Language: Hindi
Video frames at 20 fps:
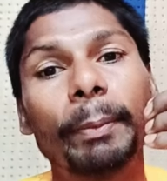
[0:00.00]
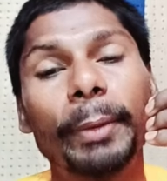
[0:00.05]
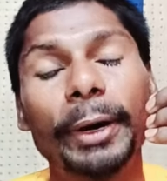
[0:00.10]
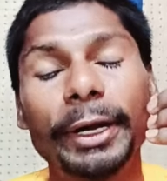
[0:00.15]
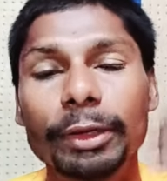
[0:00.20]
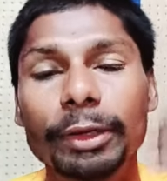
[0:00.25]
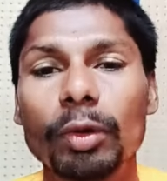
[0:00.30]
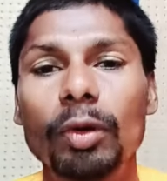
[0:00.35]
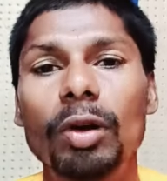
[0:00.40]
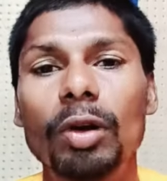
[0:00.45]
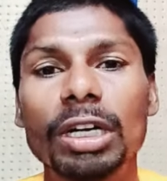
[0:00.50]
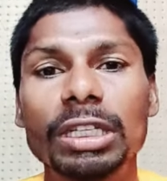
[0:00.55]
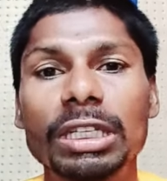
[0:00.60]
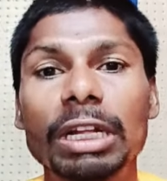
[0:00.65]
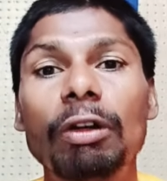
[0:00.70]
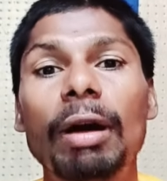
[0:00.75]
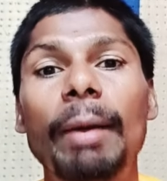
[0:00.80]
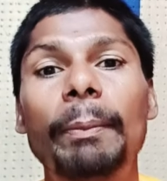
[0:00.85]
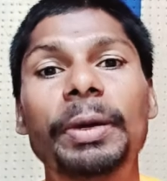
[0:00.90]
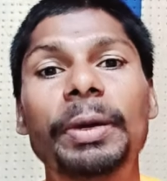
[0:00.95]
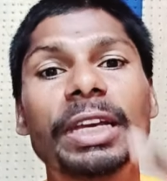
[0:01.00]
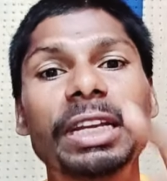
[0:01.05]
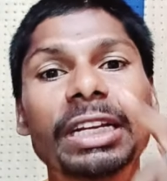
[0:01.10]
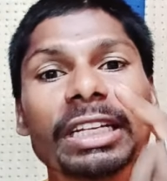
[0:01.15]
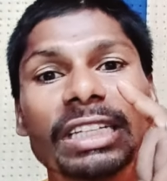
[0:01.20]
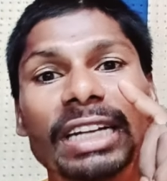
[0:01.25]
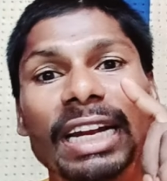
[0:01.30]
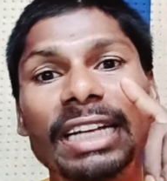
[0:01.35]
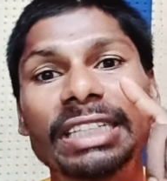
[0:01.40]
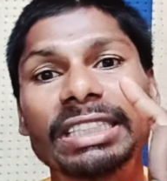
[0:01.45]
प्रयोग करता हूं और फिर
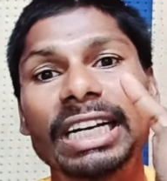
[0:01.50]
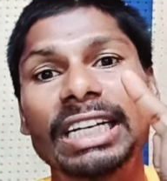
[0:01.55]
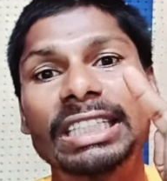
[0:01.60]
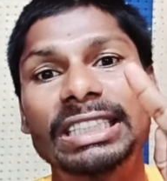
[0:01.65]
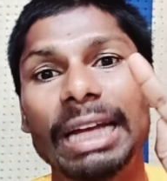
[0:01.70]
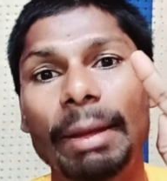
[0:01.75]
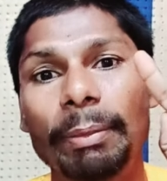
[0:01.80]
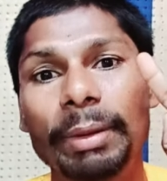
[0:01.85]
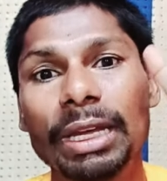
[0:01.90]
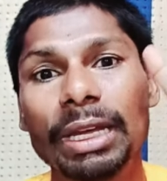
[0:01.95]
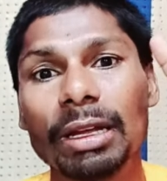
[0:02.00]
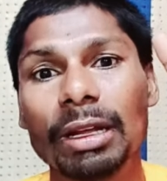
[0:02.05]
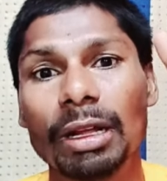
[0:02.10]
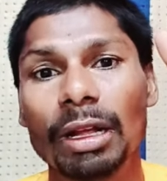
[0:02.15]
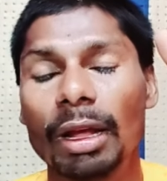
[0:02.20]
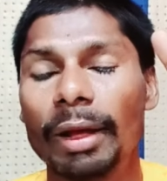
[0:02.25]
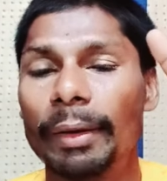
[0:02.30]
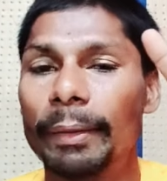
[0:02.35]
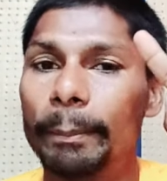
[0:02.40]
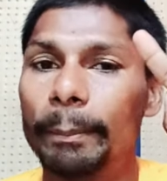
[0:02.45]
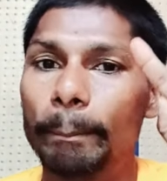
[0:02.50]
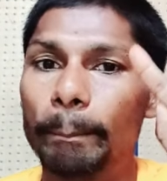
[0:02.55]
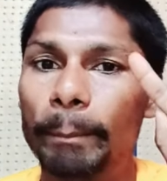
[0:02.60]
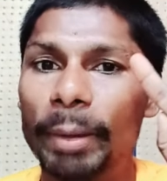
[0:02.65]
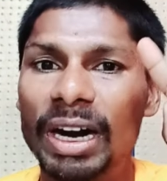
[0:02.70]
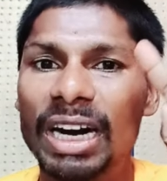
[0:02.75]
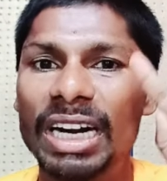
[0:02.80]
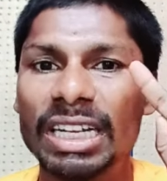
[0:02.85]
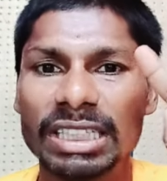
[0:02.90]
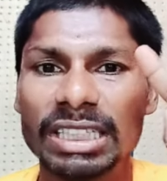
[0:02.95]
इतना जैसा भी
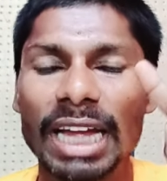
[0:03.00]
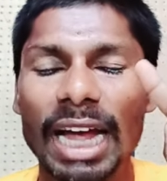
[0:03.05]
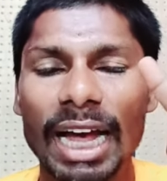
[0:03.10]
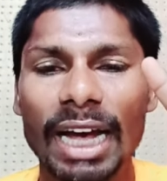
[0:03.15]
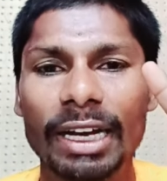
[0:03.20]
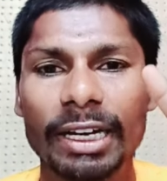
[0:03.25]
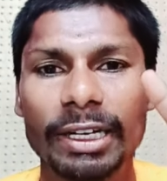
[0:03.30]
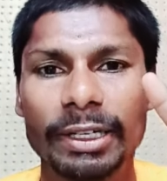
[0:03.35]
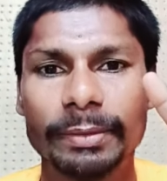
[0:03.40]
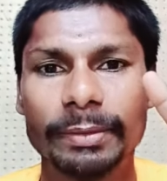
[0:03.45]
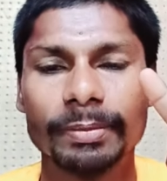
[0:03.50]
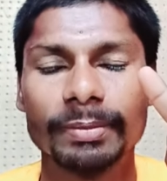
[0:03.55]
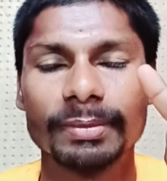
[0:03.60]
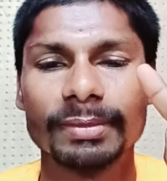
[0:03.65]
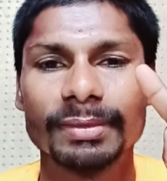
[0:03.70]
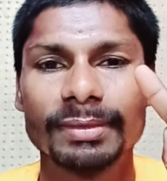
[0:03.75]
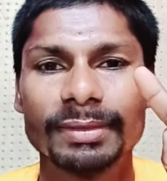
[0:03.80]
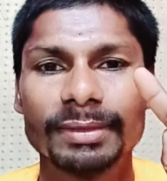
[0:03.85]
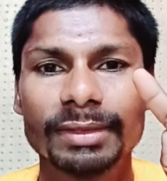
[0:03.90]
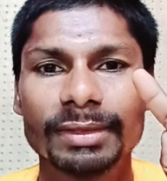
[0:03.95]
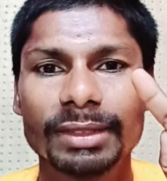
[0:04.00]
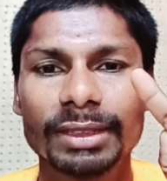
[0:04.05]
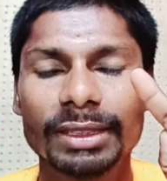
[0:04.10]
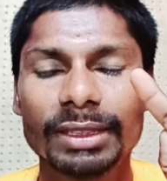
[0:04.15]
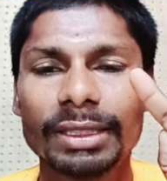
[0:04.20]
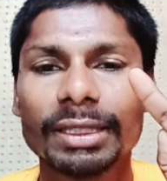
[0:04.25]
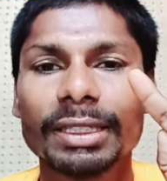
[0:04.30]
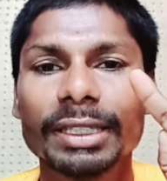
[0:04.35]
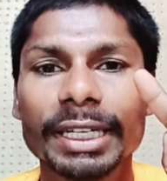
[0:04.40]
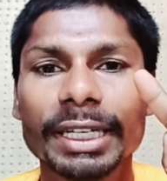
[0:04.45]
बढ़ता है
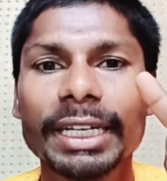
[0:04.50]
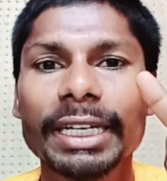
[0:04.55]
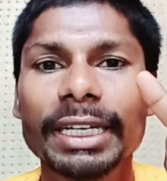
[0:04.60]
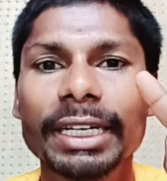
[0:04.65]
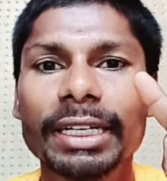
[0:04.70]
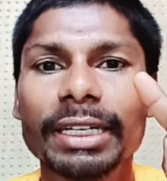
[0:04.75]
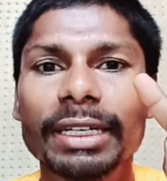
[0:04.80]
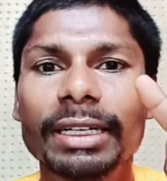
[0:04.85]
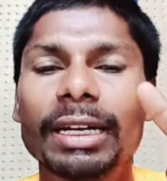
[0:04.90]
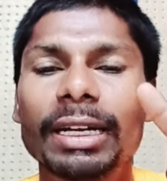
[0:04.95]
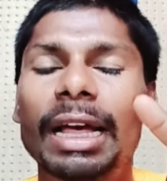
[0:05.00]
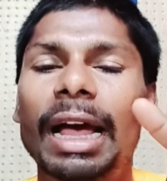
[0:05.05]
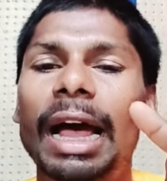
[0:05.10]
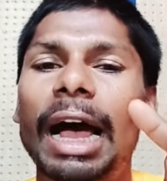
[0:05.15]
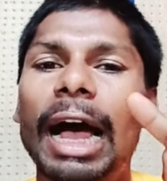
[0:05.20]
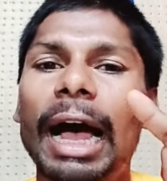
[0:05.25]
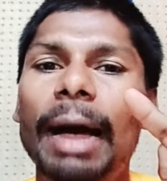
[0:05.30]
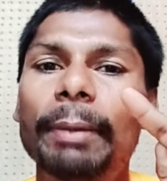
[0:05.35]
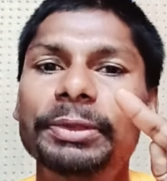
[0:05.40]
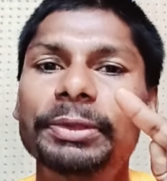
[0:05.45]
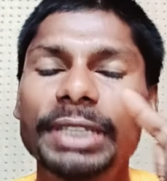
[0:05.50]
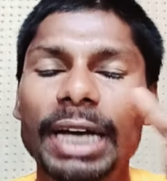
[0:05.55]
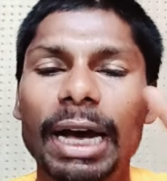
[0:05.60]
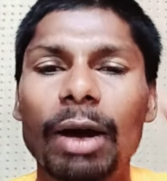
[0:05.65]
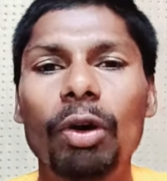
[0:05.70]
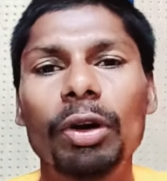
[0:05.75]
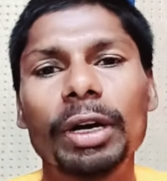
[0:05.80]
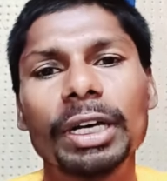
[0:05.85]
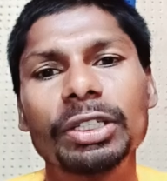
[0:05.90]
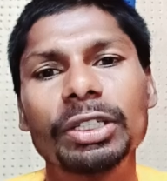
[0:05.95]
ठीक है आप
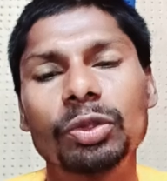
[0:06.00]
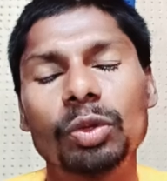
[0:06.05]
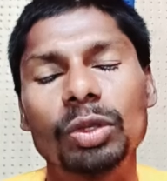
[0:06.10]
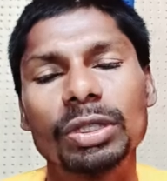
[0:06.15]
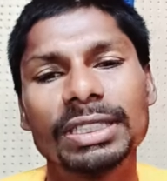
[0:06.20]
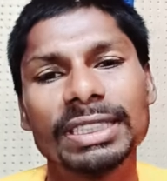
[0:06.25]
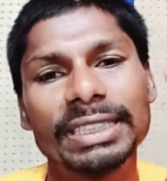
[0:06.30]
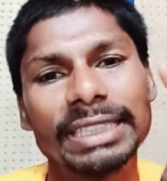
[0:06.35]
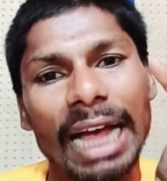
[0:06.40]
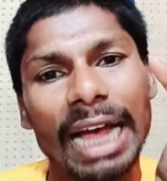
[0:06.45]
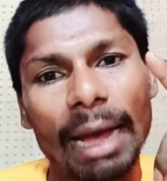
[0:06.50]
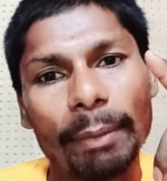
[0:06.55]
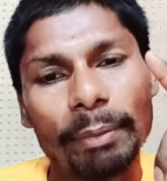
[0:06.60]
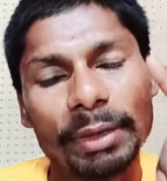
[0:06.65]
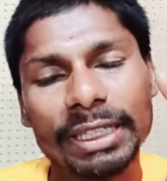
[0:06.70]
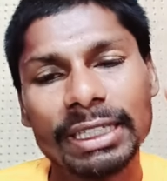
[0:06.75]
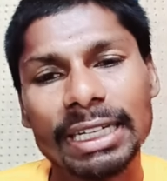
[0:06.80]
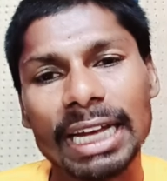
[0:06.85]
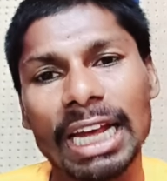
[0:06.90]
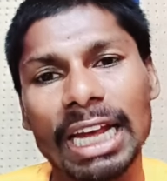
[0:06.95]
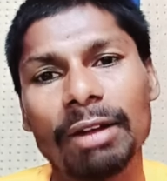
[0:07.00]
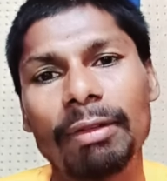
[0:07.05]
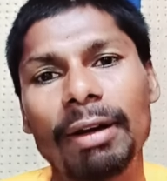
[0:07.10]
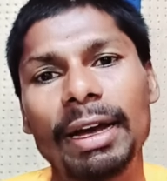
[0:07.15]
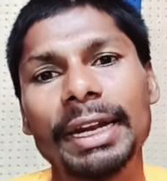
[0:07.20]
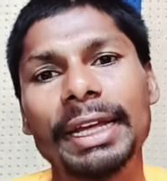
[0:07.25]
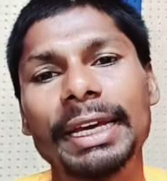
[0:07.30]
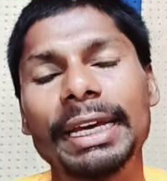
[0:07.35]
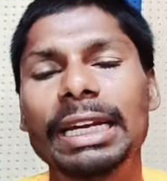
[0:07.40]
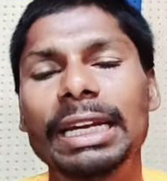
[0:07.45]
चाहोगे इसको साबित
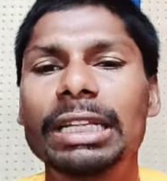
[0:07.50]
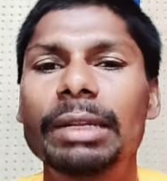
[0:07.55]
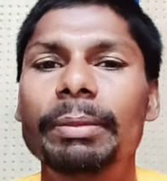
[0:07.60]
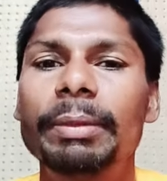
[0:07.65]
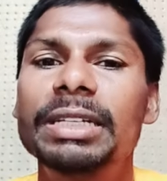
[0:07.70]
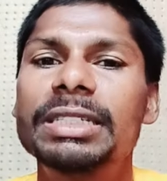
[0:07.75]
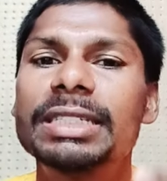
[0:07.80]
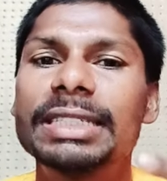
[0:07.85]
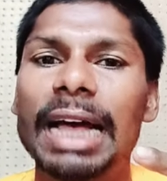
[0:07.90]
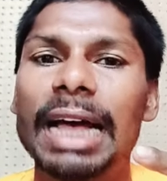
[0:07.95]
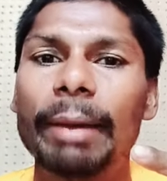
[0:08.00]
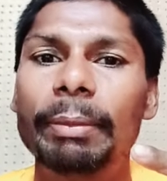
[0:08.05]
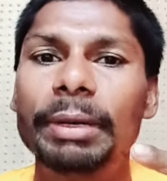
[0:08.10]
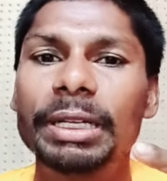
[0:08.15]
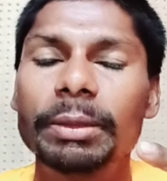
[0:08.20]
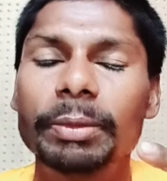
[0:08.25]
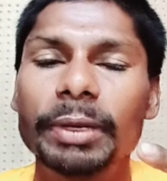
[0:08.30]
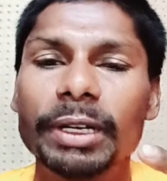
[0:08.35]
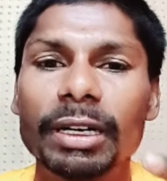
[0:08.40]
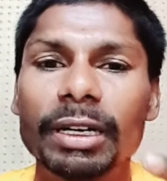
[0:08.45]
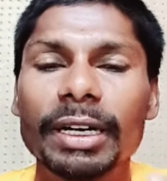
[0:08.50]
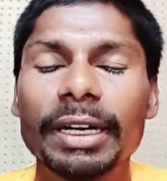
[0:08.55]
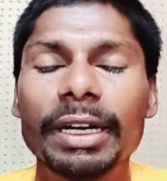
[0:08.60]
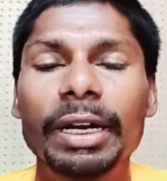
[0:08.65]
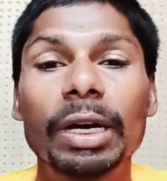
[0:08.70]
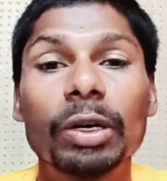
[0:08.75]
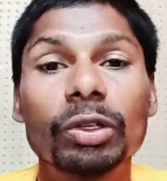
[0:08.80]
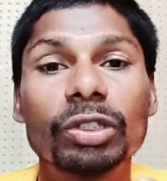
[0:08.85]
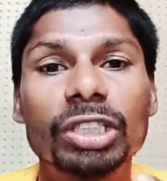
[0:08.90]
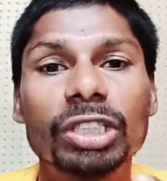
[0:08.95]
करवाने के लिए तो मैं साबित भी
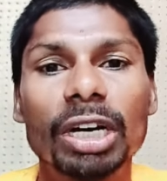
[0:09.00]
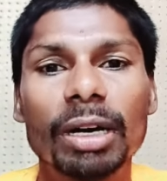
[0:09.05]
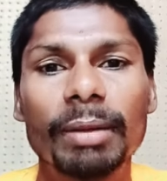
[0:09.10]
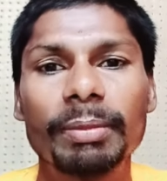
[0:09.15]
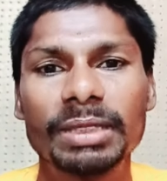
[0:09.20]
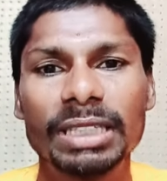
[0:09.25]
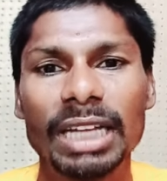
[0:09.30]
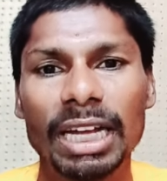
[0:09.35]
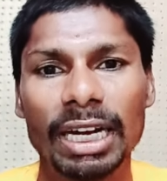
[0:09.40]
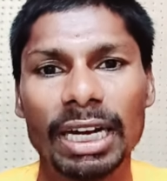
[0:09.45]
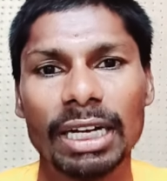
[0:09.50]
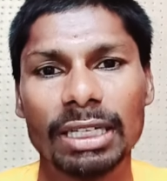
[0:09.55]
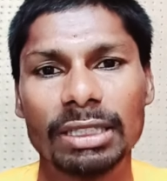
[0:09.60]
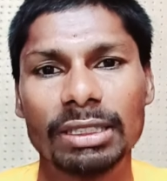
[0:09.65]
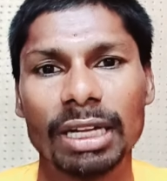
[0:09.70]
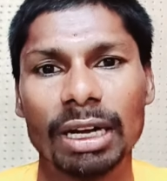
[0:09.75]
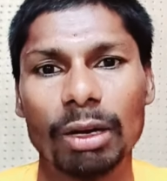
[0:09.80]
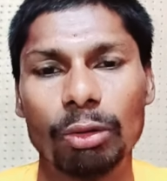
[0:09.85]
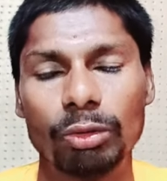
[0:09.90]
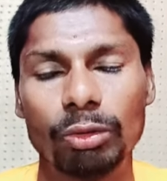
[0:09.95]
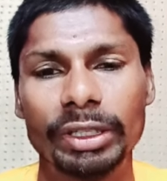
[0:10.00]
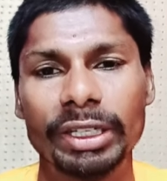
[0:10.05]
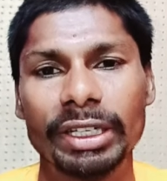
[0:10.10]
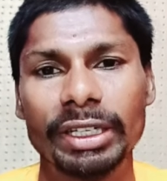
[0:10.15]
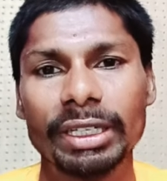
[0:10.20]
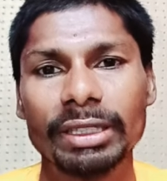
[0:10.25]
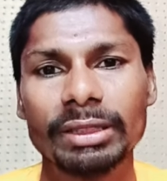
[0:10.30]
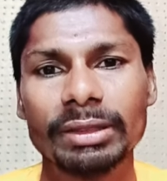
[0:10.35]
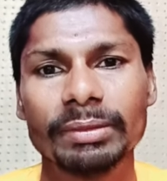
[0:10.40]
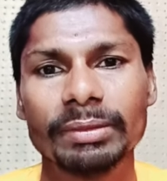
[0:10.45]
करने को क्षमता रखता हूं ठीक है